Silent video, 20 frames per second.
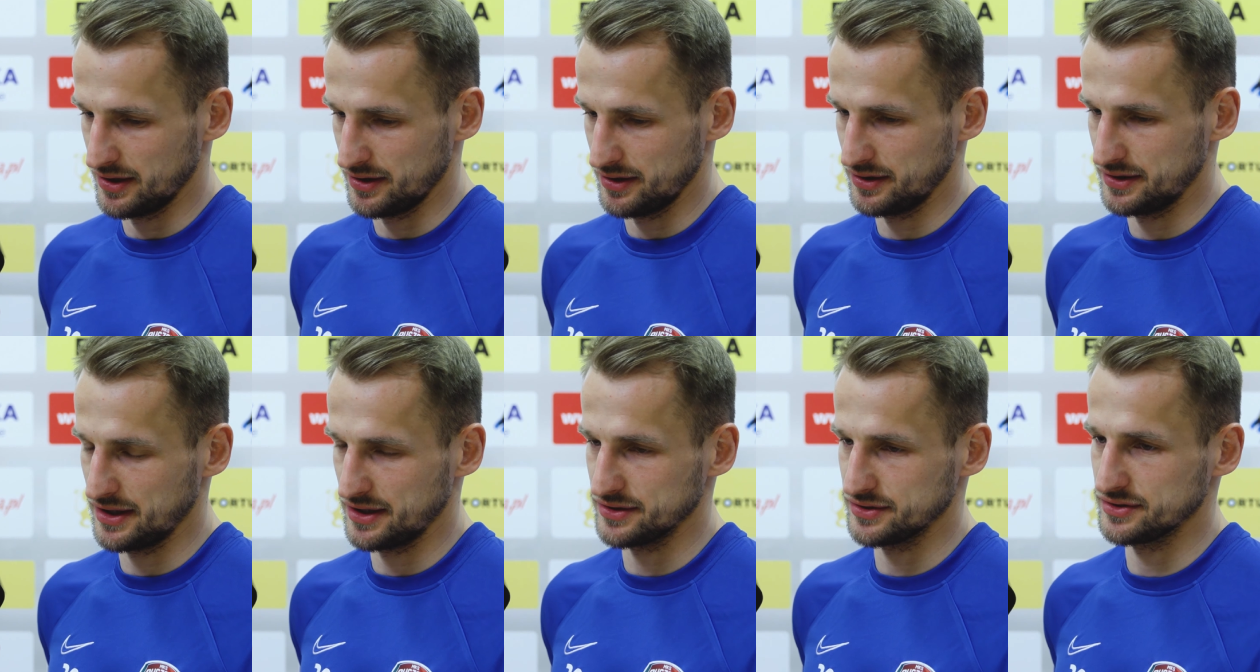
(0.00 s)

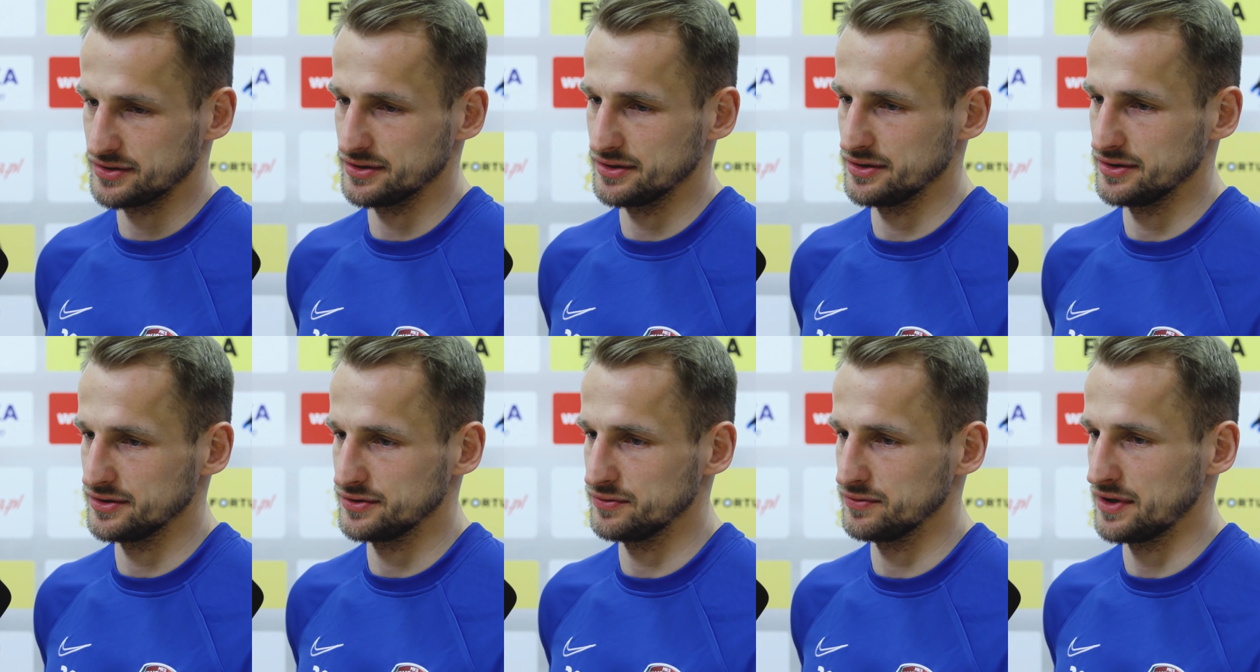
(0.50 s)
i też
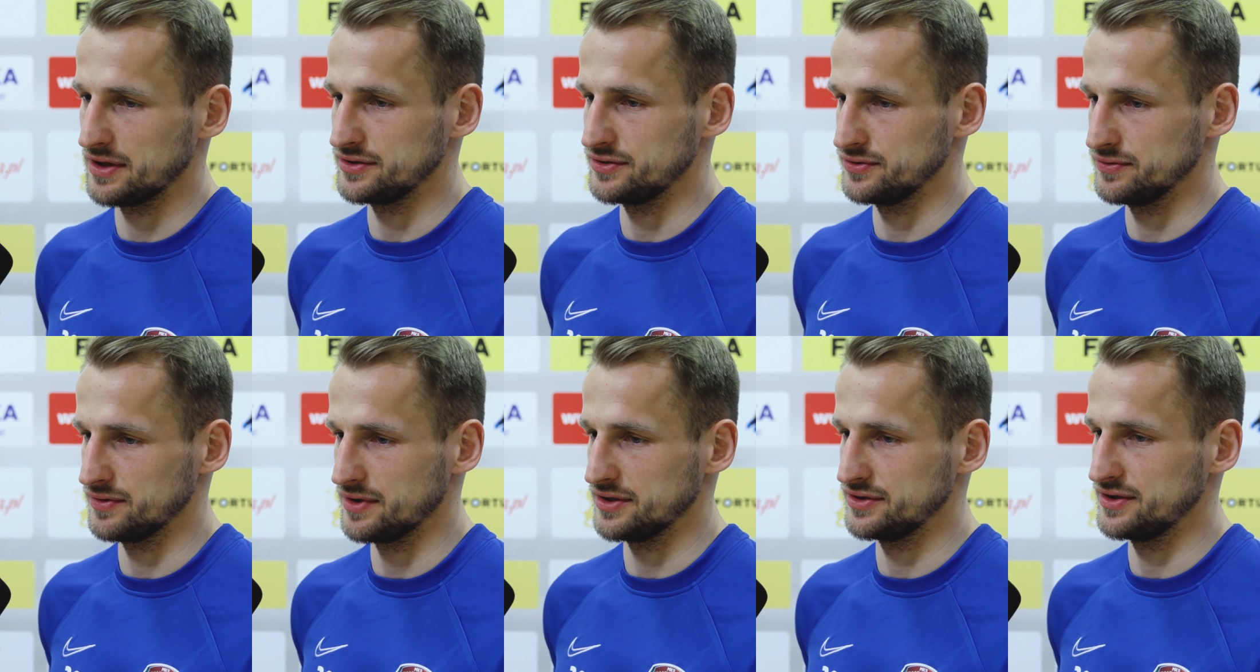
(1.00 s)
szukać,
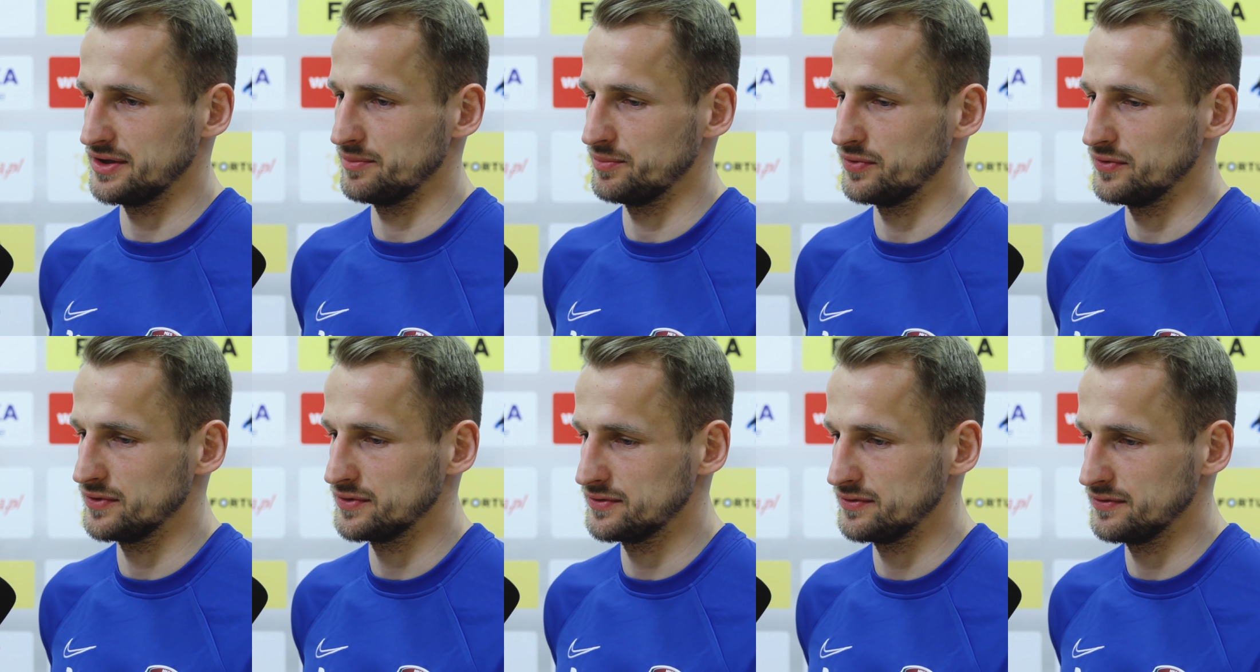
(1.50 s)
szukać tam
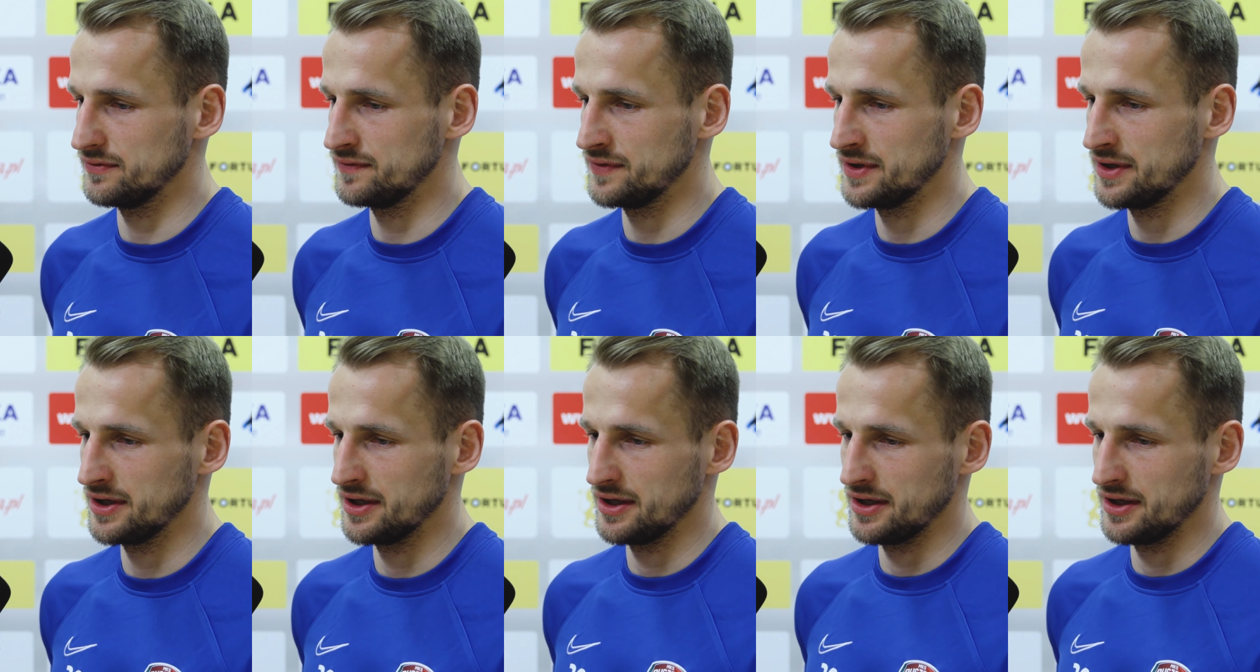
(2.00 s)
punktów.